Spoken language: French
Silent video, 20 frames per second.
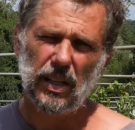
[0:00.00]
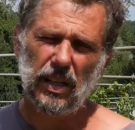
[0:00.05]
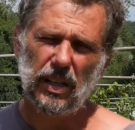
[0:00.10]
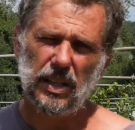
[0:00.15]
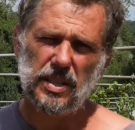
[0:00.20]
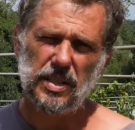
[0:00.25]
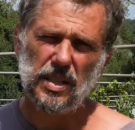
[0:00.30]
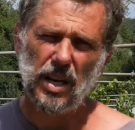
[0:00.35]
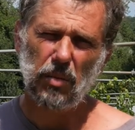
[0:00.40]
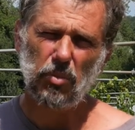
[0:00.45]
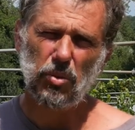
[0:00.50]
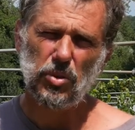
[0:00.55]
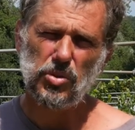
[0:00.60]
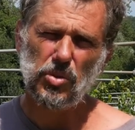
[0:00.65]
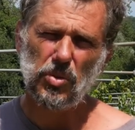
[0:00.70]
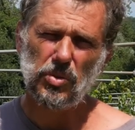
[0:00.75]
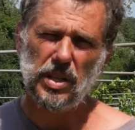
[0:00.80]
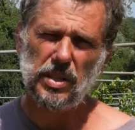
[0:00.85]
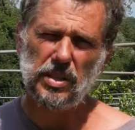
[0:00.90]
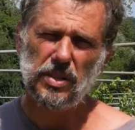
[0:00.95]
les arbres
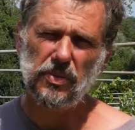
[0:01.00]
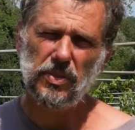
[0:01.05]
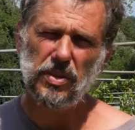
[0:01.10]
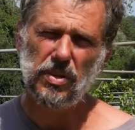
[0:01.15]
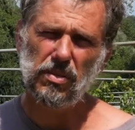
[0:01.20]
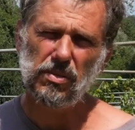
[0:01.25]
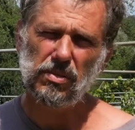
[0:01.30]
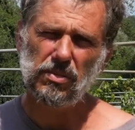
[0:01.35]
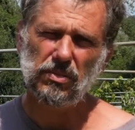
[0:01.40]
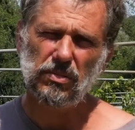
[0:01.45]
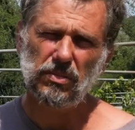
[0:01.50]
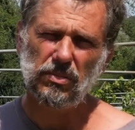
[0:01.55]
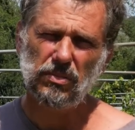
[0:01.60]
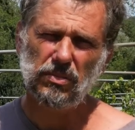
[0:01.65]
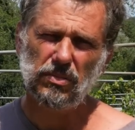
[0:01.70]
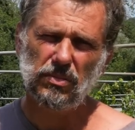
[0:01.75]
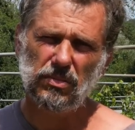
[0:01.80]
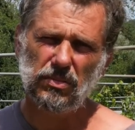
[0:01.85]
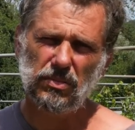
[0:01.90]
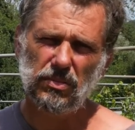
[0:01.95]
sur Danifion,
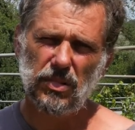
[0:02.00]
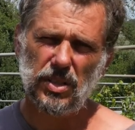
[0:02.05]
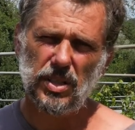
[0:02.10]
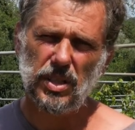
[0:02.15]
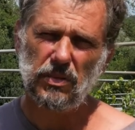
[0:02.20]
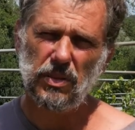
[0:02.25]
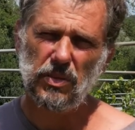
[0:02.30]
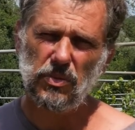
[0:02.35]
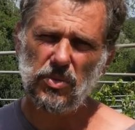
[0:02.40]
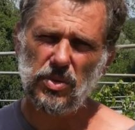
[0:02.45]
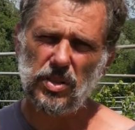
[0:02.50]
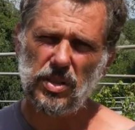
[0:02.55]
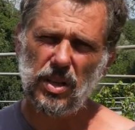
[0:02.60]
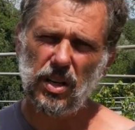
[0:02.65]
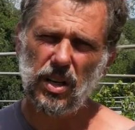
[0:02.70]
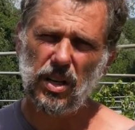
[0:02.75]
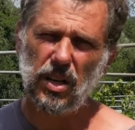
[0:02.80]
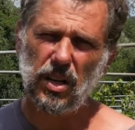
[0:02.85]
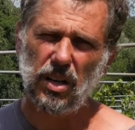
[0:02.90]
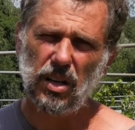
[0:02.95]
j'avais vu
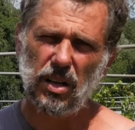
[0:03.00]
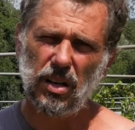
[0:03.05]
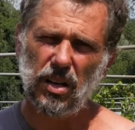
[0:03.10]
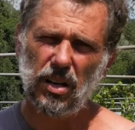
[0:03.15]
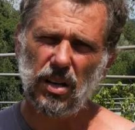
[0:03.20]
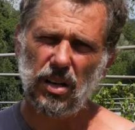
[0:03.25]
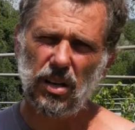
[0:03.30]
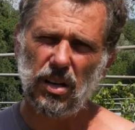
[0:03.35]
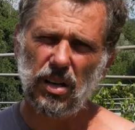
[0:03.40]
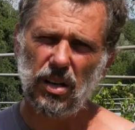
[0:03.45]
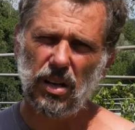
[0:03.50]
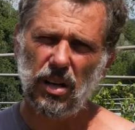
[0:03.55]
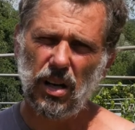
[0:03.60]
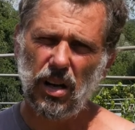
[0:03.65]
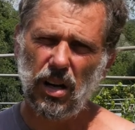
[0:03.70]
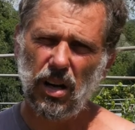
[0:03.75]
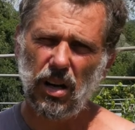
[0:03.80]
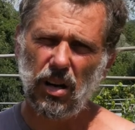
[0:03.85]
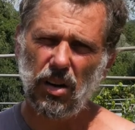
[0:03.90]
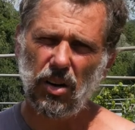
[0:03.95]
ça
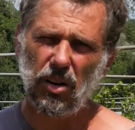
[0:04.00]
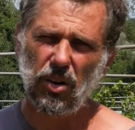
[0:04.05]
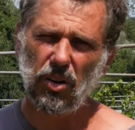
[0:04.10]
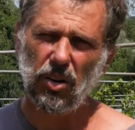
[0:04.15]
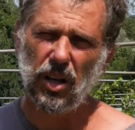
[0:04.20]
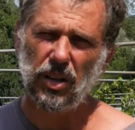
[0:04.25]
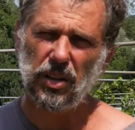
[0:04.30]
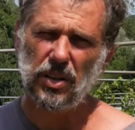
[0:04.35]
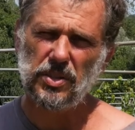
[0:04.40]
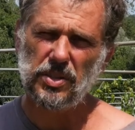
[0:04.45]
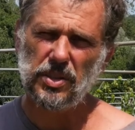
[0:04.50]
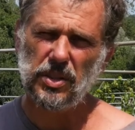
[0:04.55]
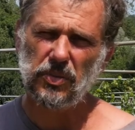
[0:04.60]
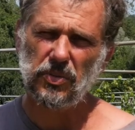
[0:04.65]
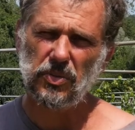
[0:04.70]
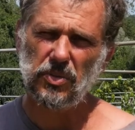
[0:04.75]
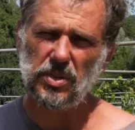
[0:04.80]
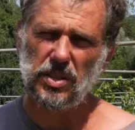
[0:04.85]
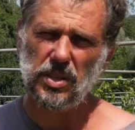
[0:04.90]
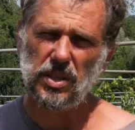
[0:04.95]
en regardant ce qu'ils
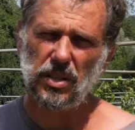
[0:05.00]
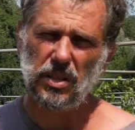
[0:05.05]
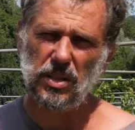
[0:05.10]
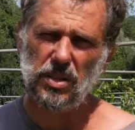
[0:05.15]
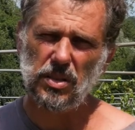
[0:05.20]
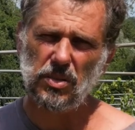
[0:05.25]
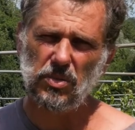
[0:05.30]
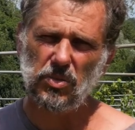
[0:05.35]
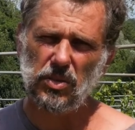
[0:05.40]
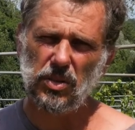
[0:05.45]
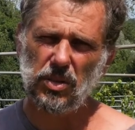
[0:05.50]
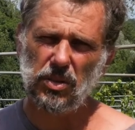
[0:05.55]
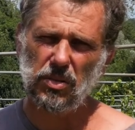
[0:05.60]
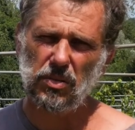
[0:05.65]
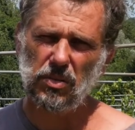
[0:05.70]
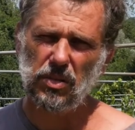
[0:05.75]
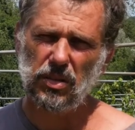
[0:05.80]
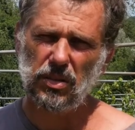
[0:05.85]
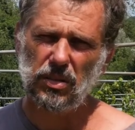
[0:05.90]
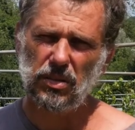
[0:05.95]
faisaient, en les écoutant,
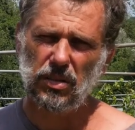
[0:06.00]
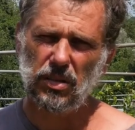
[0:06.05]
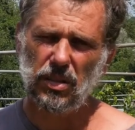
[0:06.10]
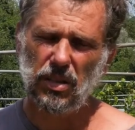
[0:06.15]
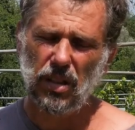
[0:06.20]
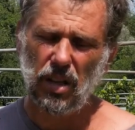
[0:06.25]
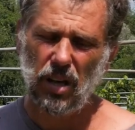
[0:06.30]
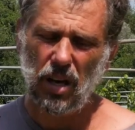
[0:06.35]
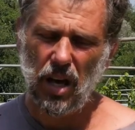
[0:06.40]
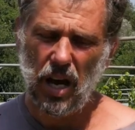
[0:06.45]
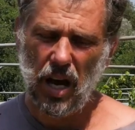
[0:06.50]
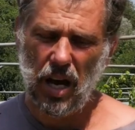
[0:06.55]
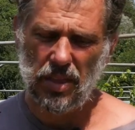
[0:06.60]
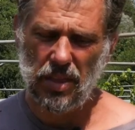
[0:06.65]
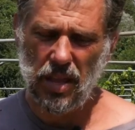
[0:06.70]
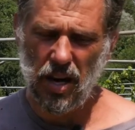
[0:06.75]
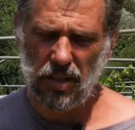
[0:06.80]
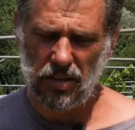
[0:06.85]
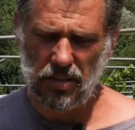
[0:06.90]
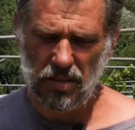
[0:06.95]
quoi,
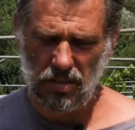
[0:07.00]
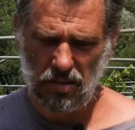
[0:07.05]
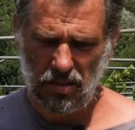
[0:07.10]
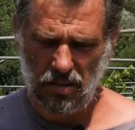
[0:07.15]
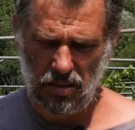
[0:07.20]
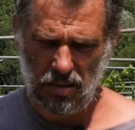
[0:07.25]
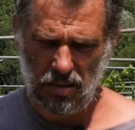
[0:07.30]
en axe,